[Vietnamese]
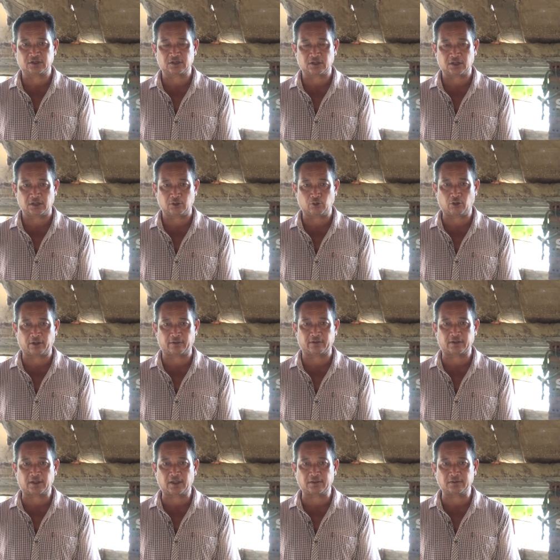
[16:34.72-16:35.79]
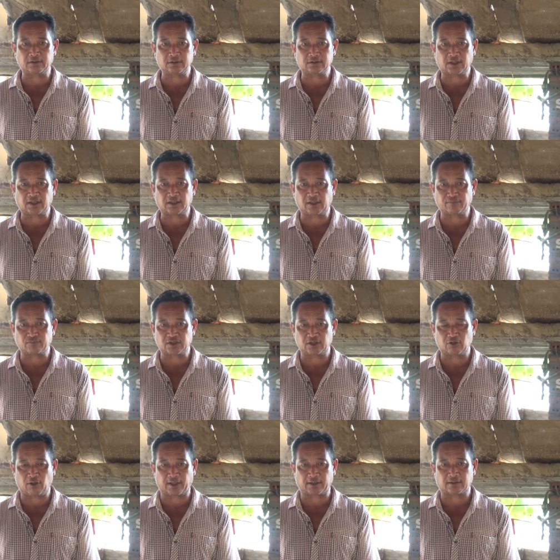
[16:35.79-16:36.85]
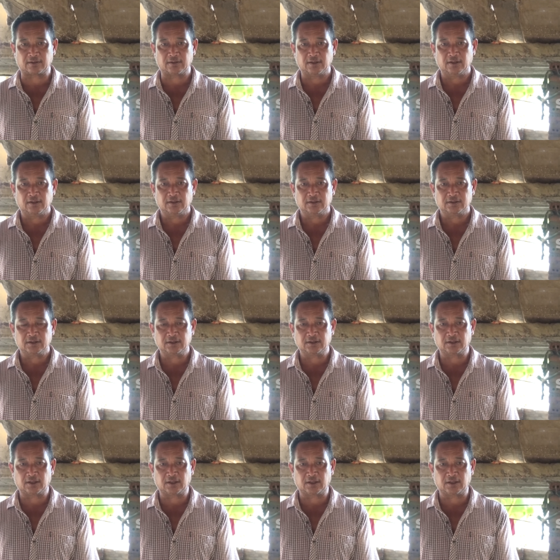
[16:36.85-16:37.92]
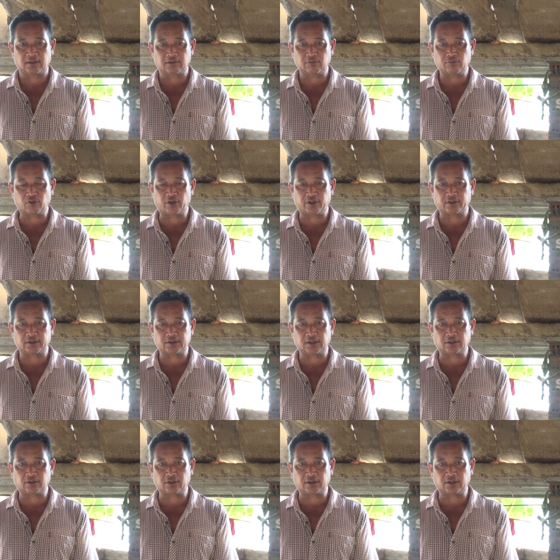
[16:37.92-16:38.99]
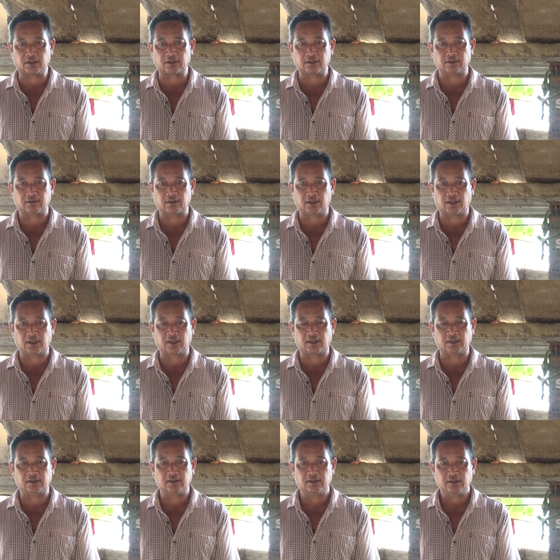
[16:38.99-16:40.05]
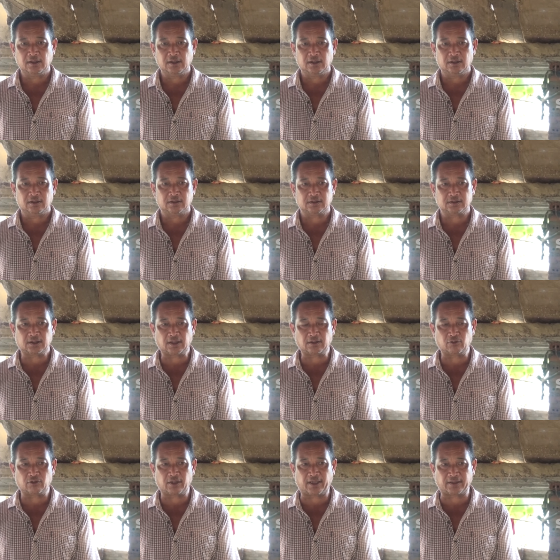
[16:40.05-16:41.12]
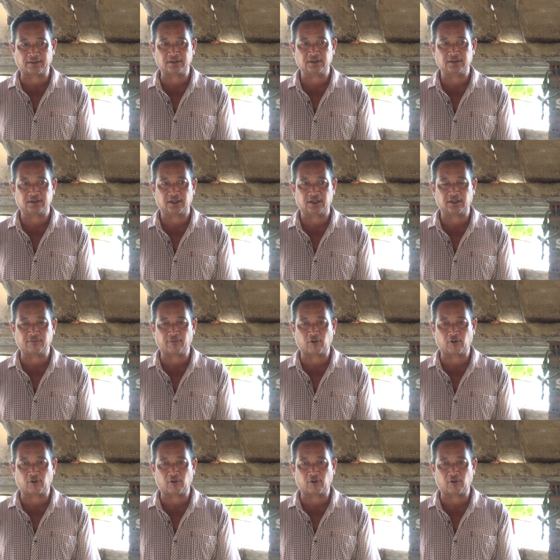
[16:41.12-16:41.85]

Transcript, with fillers: khử khuẩn khăn tăng năm sinh hoạt xin à, sống khỏi cái chết tôi khẳng à, tăng đồ làn y tế